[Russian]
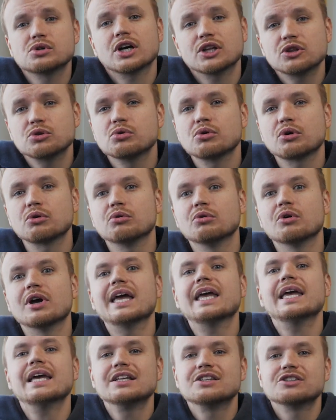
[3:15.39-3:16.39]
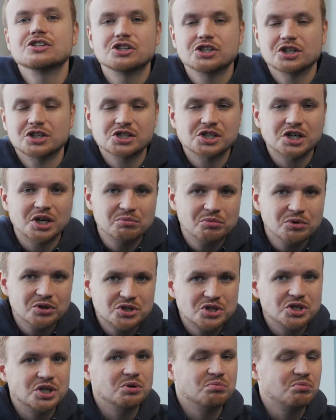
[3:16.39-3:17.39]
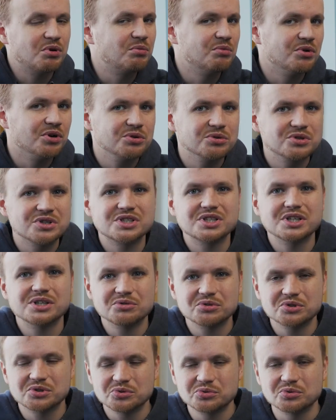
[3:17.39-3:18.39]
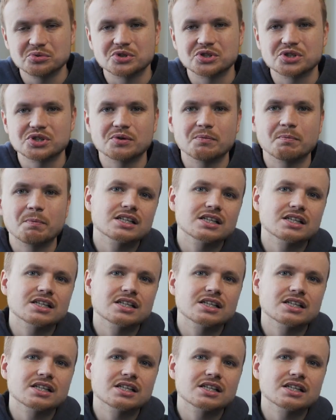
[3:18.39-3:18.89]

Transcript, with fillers: которую эти же разработчики помогут сделать лучше.